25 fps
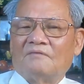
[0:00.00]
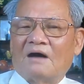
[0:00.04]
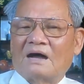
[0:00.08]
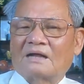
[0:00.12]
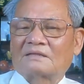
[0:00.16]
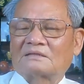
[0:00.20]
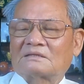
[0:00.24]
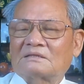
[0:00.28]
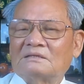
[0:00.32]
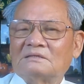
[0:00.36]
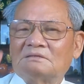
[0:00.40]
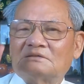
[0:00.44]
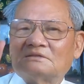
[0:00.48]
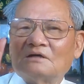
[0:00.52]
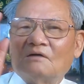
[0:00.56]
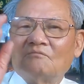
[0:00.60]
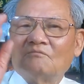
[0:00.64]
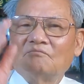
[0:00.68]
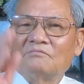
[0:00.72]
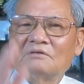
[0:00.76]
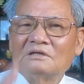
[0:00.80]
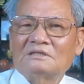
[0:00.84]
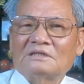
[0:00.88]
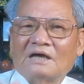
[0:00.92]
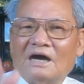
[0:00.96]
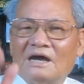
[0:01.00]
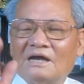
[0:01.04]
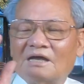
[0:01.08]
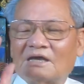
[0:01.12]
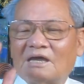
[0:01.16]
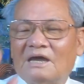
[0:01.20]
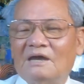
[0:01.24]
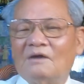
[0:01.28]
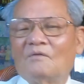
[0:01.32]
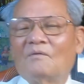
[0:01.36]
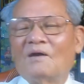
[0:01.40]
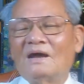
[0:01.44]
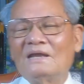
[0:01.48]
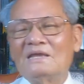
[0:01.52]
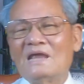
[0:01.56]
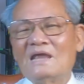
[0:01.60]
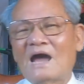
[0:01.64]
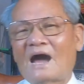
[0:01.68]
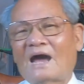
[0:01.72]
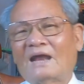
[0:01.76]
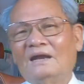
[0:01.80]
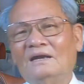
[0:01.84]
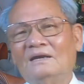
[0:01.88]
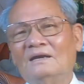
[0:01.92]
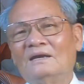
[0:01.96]
và trong cái thời kỳ hoa
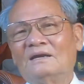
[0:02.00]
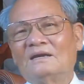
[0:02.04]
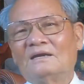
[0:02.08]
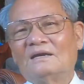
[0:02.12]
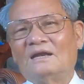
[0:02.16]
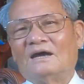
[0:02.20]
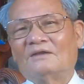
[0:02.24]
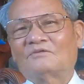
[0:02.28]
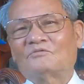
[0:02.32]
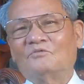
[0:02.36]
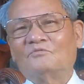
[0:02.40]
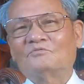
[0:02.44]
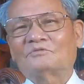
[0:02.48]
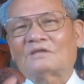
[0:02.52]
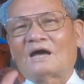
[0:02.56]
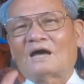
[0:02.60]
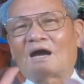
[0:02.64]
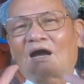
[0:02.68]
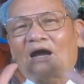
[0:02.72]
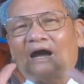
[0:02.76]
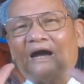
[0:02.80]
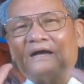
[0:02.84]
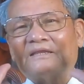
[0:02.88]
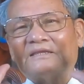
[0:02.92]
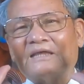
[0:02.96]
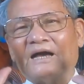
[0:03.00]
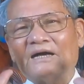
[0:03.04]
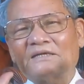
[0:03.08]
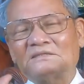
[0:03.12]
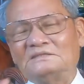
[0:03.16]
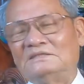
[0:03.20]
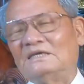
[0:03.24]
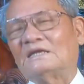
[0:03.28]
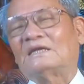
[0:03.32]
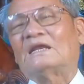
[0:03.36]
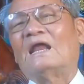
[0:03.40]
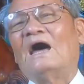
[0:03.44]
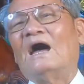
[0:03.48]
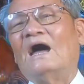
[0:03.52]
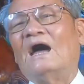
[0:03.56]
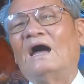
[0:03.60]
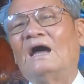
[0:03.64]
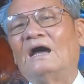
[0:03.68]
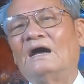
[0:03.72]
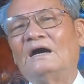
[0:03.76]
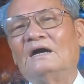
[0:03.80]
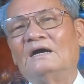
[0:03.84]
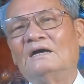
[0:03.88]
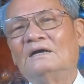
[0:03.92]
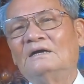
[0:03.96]
nhãn là chúng ta khai thác triệt để
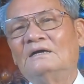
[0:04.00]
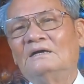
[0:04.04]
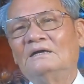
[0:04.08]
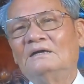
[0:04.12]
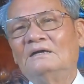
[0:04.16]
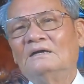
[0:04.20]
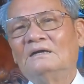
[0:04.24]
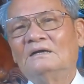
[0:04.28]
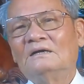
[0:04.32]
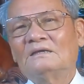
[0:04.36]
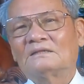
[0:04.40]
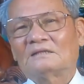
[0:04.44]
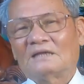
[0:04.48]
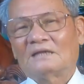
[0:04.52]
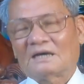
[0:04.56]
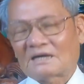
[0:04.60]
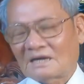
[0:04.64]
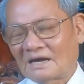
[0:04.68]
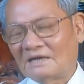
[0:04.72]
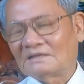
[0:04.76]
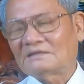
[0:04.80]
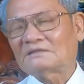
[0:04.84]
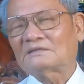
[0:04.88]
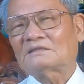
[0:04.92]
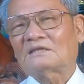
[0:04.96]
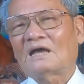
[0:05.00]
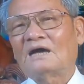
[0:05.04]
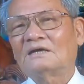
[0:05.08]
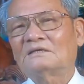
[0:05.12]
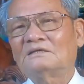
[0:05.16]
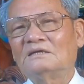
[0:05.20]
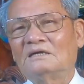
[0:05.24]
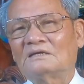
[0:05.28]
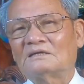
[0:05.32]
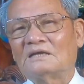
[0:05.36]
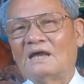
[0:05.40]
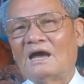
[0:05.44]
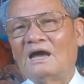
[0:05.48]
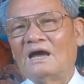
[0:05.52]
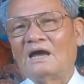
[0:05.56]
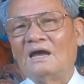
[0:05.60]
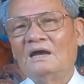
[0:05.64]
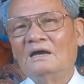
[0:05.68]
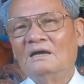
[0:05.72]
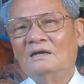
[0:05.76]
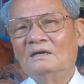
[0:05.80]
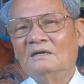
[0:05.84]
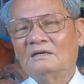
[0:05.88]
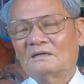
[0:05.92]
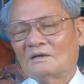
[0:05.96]
ta khai thác triệt để
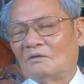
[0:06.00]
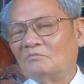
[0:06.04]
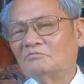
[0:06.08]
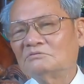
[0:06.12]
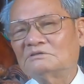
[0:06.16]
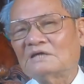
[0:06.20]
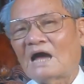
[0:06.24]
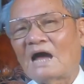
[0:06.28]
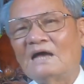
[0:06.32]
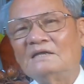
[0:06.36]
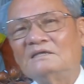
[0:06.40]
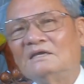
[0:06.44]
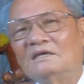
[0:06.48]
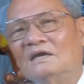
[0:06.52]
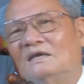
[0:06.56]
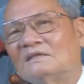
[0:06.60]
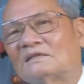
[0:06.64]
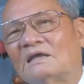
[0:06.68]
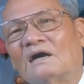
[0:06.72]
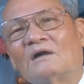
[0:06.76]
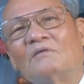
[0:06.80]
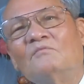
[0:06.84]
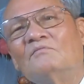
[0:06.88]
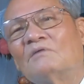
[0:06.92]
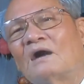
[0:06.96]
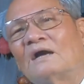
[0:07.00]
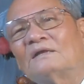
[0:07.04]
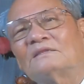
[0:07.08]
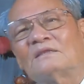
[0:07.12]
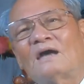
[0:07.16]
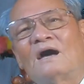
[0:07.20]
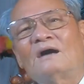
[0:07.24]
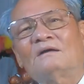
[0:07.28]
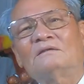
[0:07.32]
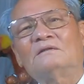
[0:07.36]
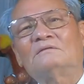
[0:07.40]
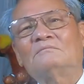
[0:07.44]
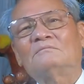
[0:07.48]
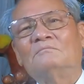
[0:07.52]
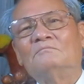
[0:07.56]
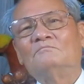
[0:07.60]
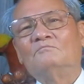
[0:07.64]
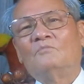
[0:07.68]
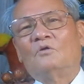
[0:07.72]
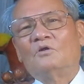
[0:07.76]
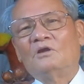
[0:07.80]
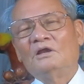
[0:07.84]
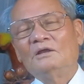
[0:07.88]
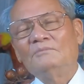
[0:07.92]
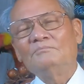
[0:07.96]
không dạy gì ta không khai thác
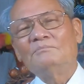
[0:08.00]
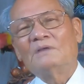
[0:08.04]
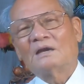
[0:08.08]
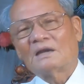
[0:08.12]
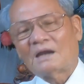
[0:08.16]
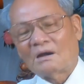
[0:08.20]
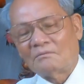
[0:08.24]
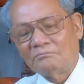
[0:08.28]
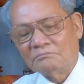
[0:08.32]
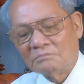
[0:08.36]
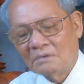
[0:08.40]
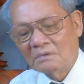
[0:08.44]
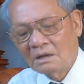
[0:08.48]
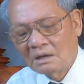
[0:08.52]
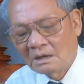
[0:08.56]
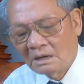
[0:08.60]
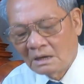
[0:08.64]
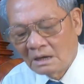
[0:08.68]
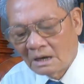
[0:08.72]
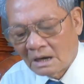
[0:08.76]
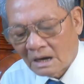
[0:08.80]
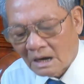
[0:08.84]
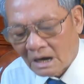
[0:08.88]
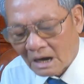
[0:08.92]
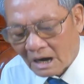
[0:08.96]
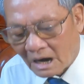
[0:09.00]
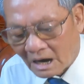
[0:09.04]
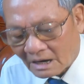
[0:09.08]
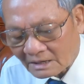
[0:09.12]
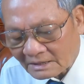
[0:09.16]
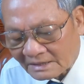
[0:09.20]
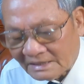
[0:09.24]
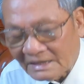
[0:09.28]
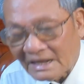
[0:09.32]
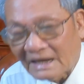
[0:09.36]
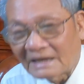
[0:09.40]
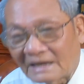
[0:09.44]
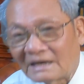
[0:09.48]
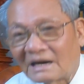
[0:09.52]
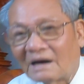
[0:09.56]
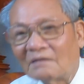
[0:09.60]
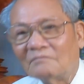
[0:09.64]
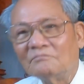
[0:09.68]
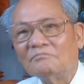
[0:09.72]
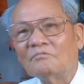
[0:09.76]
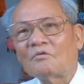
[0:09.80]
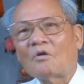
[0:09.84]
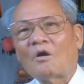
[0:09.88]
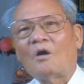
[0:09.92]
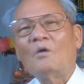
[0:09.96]
một lít mật ong ở cái đàn
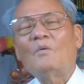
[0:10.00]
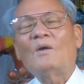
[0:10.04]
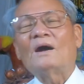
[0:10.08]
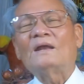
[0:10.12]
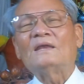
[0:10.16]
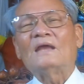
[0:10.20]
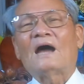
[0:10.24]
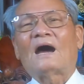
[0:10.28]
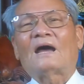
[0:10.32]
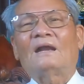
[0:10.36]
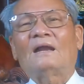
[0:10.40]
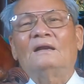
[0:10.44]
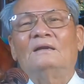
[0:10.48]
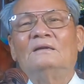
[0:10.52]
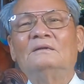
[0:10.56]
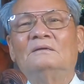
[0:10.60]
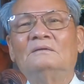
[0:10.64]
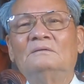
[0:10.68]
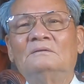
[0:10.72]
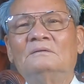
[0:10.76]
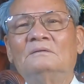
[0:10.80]
ong có hoa nhãn